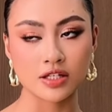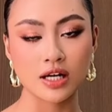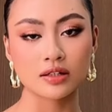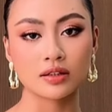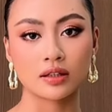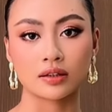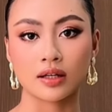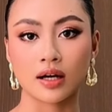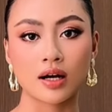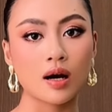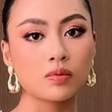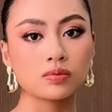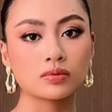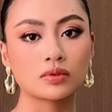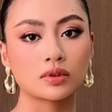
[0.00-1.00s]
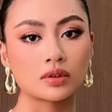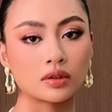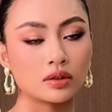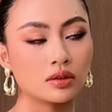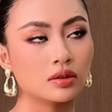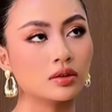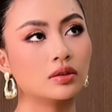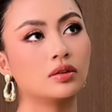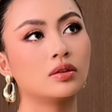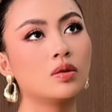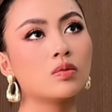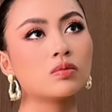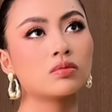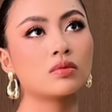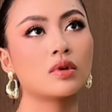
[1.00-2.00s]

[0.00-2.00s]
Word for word: chắc là là khóc từ lúc